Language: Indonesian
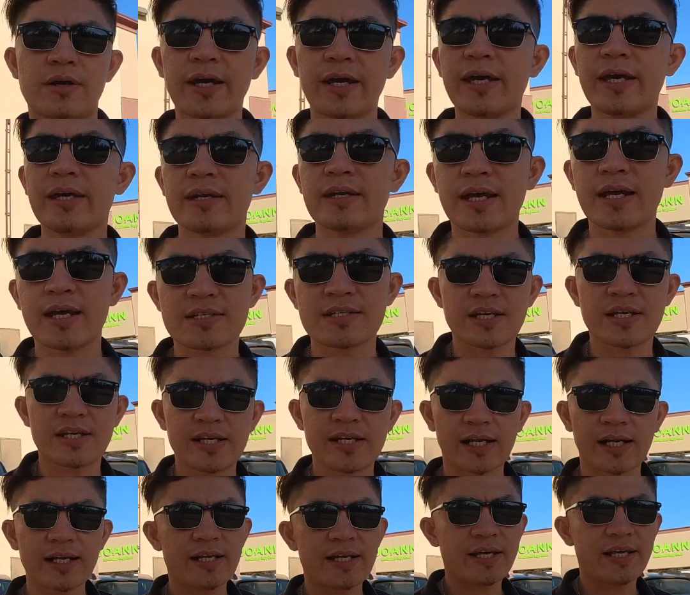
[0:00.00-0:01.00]
Oke, okay, nah
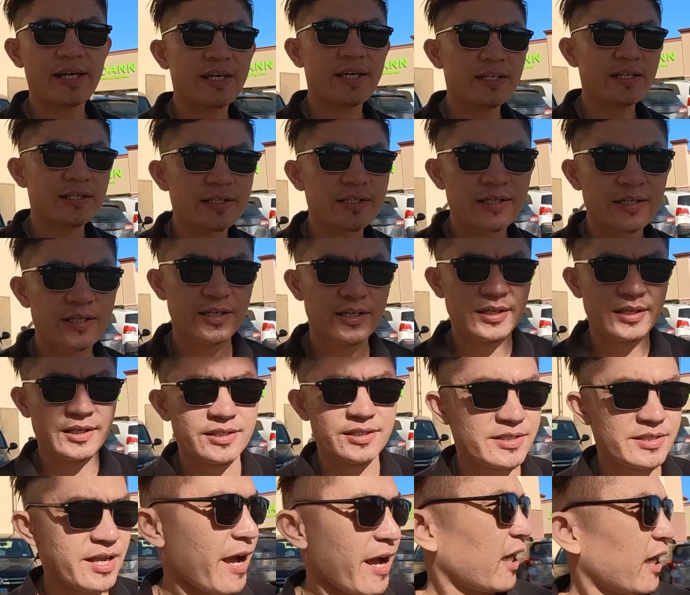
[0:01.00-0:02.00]
jadi kali ini
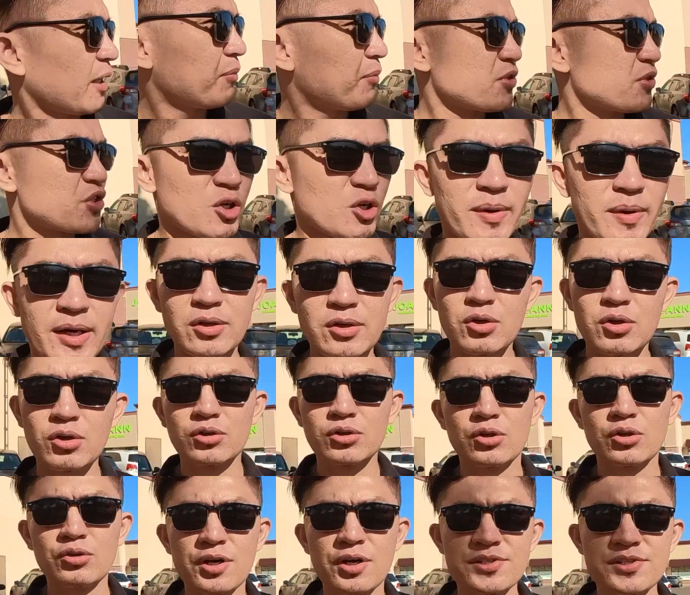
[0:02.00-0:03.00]
saya akan mencoba
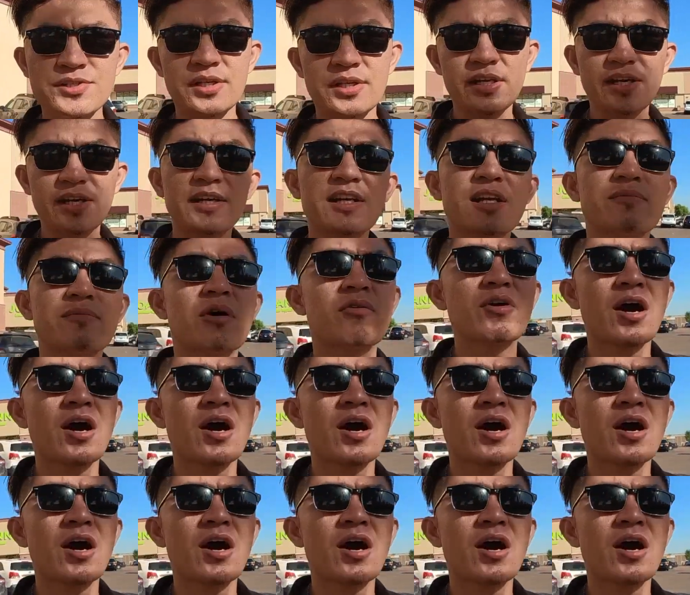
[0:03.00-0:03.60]
duduk dulu di sini di